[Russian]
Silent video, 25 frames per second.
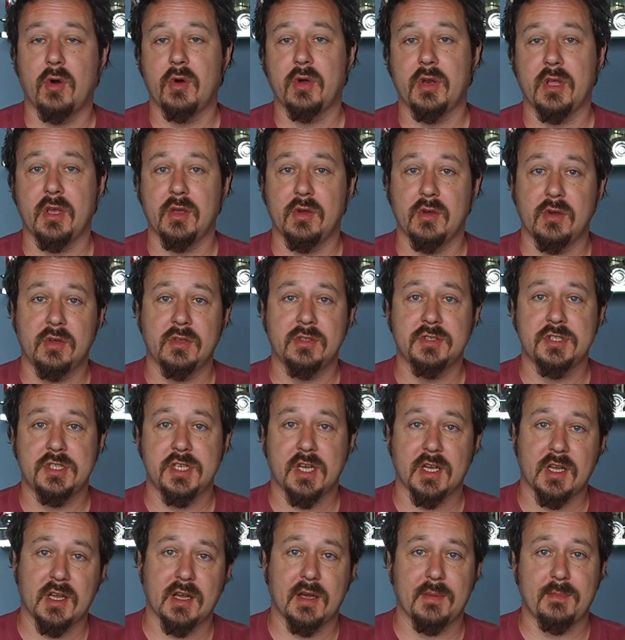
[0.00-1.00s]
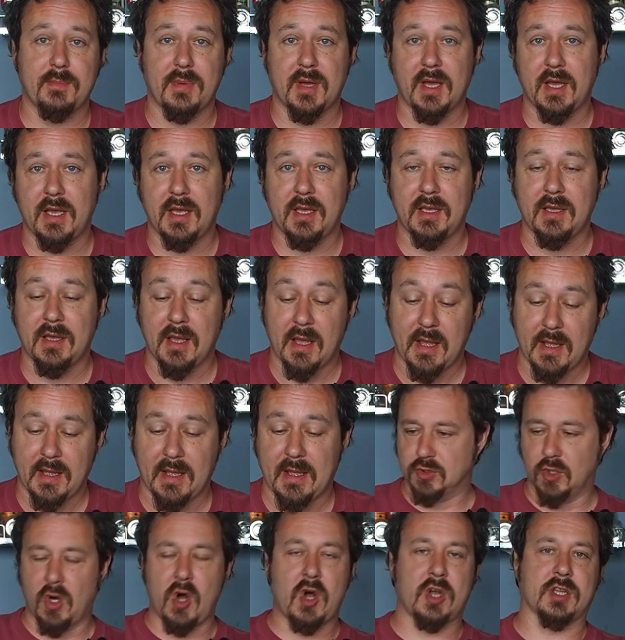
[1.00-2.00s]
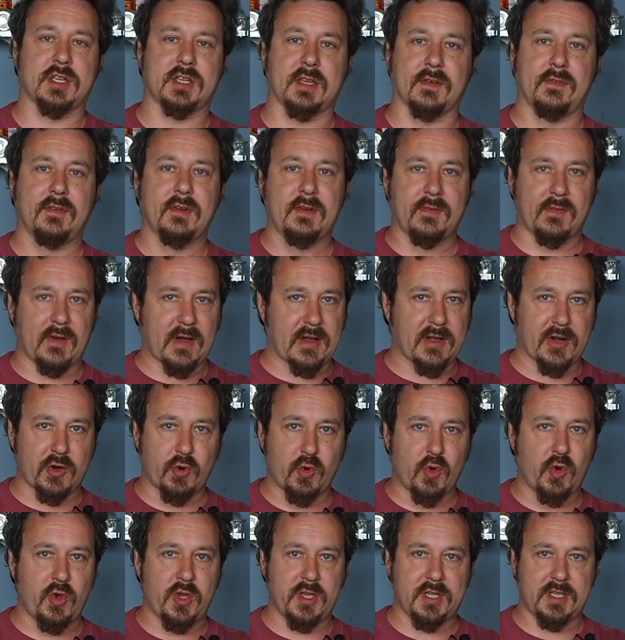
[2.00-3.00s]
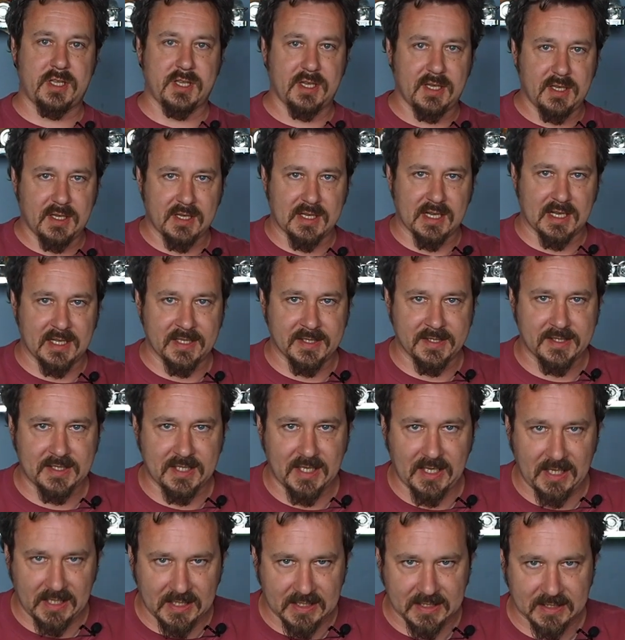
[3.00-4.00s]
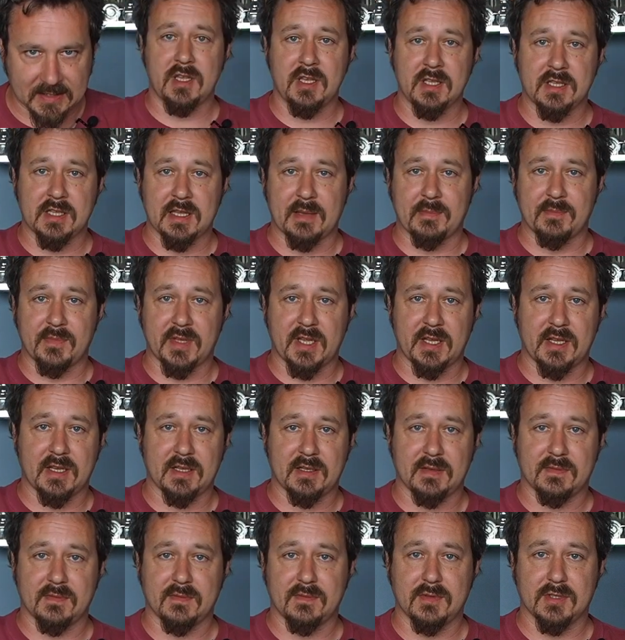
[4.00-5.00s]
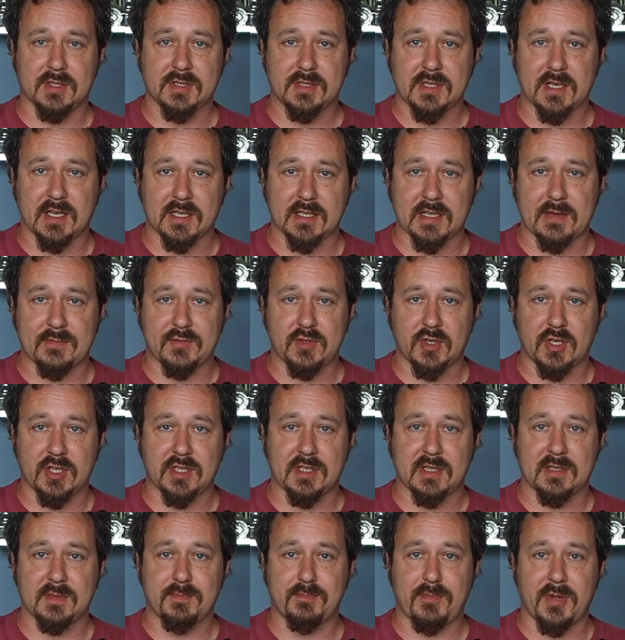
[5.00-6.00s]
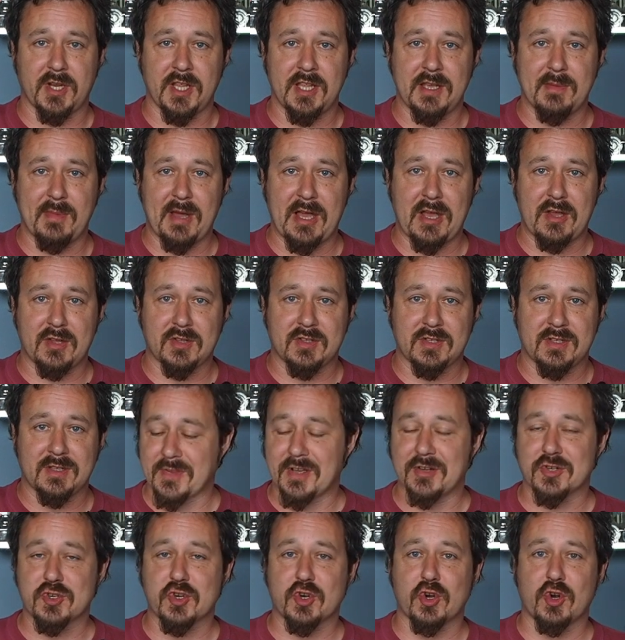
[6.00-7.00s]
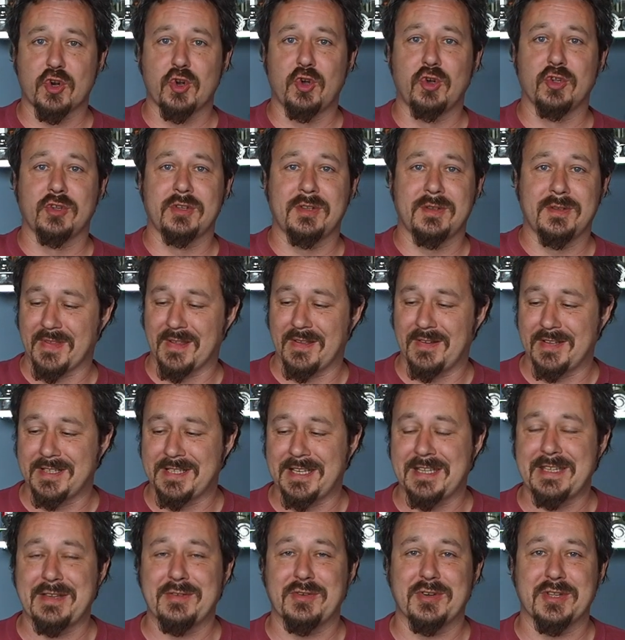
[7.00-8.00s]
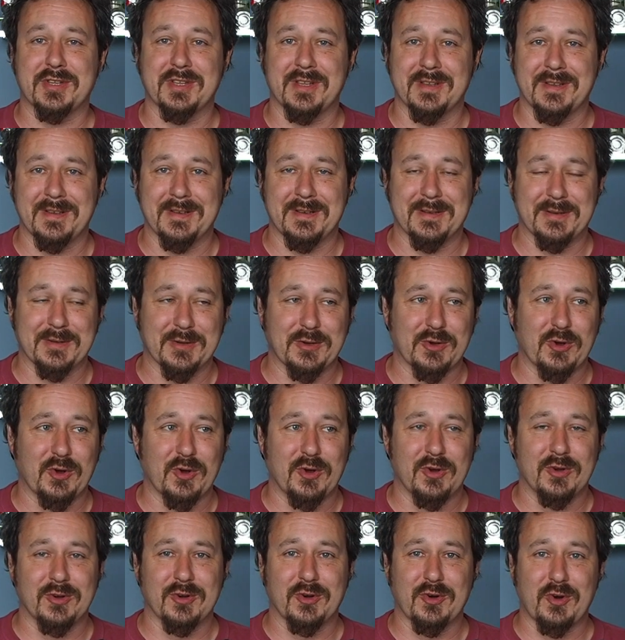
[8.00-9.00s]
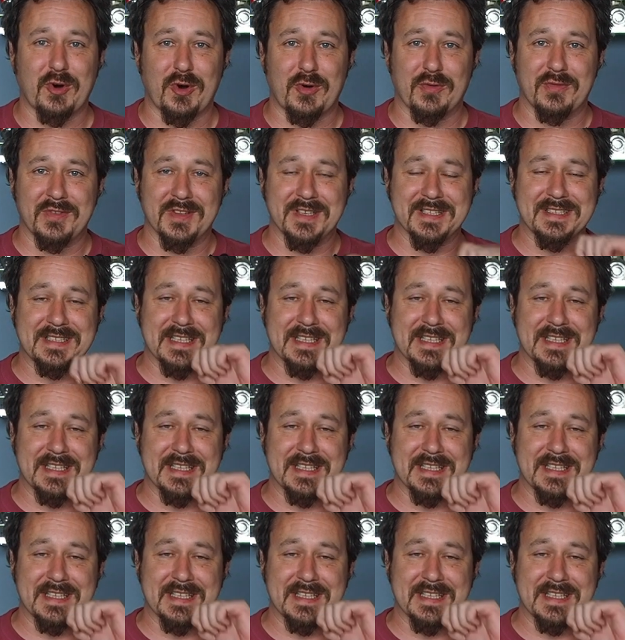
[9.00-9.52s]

Орион Чакапай. Вот, вы воруете контент. Они там, э, вот, когда все это принимают, жрут вот эти вот э, говны